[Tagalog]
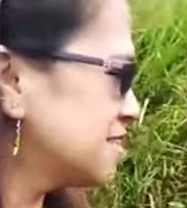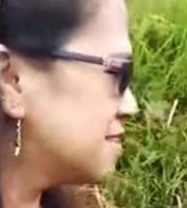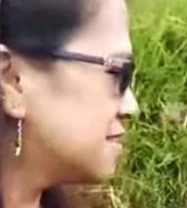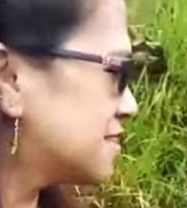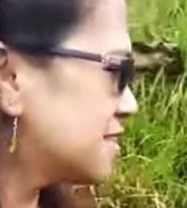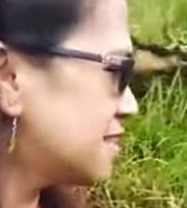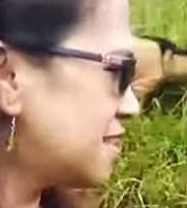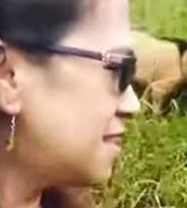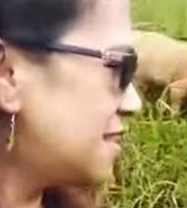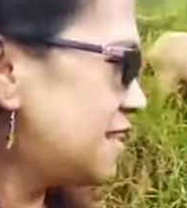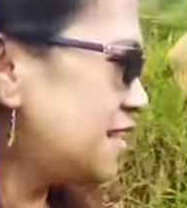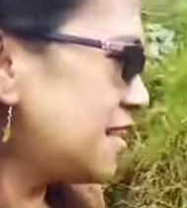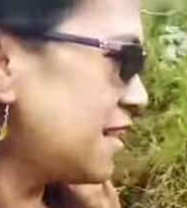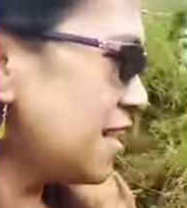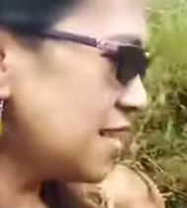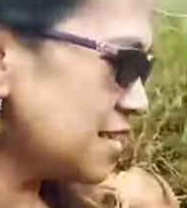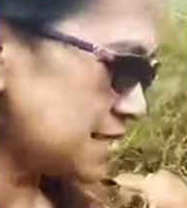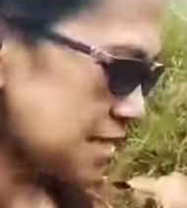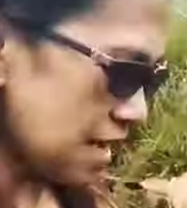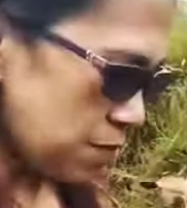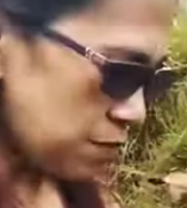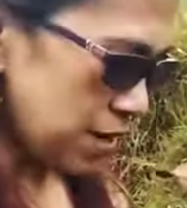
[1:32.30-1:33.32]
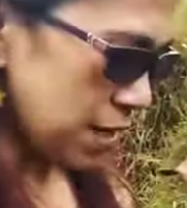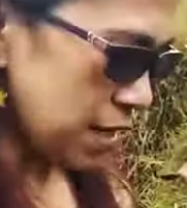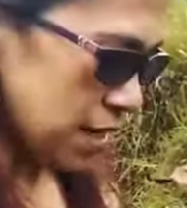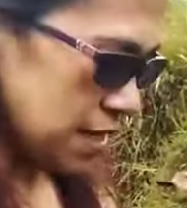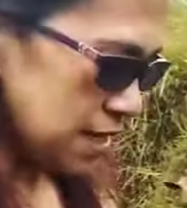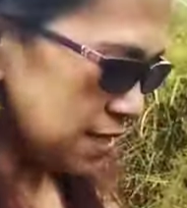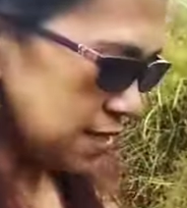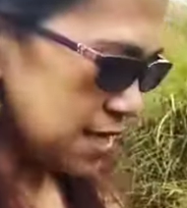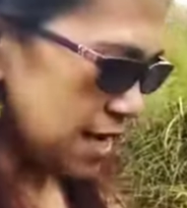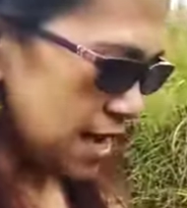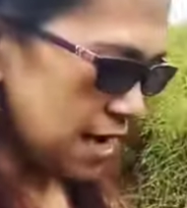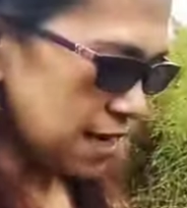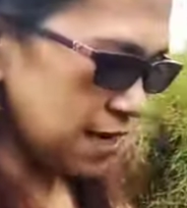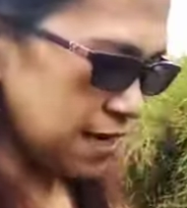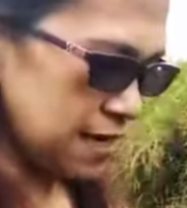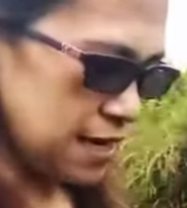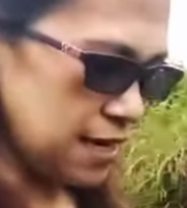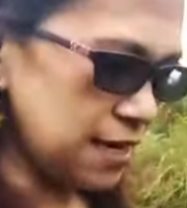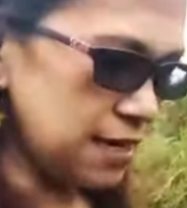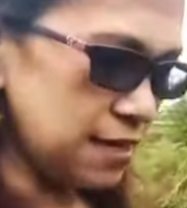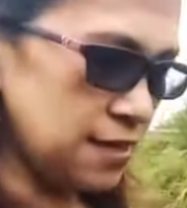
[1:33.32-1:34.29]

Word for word: Galing. Sama ka na sa akin?